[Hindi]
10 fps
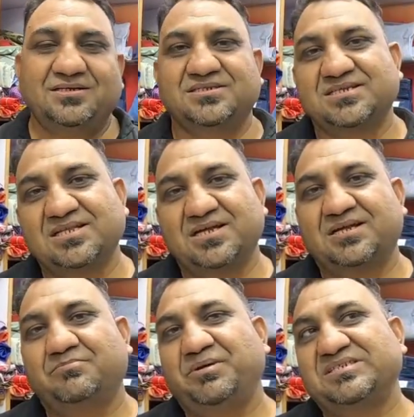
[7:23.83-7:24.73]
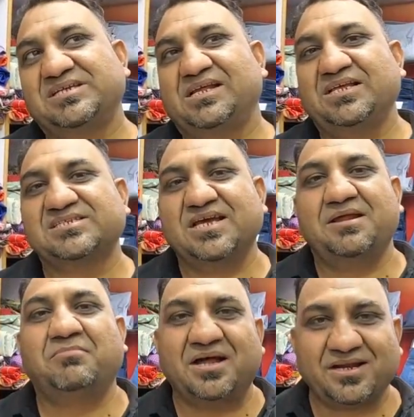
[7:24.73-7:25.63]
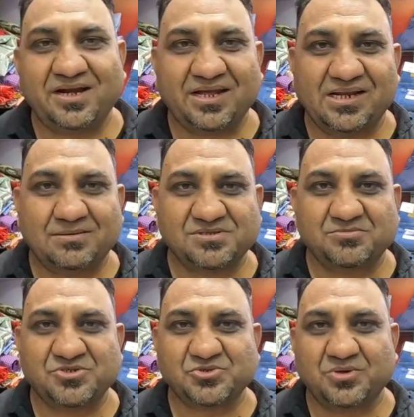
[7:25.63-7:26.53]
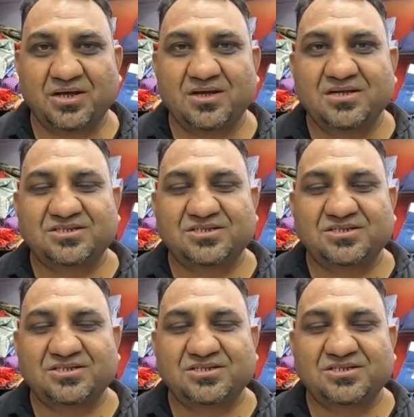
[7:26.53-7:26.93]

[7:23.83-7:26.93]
ये सदर बेसिकली जेनम मार्केट के नाम से मशहूर है